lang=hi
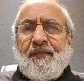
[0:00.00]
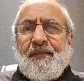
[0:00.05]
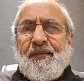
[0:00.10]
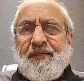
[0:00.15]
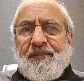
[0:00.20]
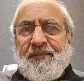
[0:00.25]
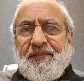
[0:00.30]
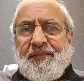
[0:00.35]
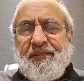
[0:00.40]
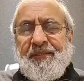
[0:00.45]

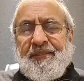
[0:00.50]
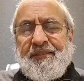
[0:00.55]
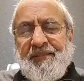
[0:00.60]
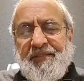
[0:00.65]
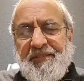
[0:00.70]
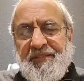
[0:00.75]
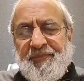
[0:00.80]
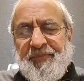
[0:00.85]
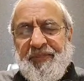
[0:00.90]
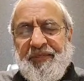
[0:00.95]
अच्छे
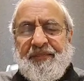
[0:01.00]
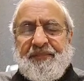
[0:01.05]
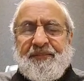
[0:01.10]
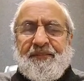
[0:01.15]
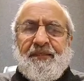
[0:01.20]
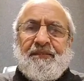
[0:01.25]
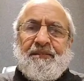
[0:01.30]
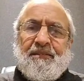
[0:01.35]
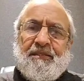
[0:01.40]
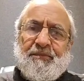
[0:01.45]
जज्बे के
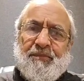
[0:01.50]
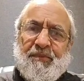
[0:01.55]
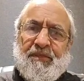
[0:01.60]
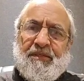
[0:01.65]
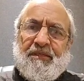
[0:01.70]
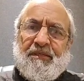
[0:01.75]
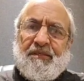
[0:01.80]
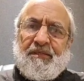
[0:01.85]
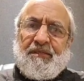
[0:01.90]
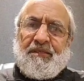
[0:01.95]
साथ अमल
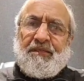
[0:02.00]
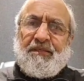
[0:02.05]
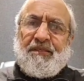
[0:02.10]
करने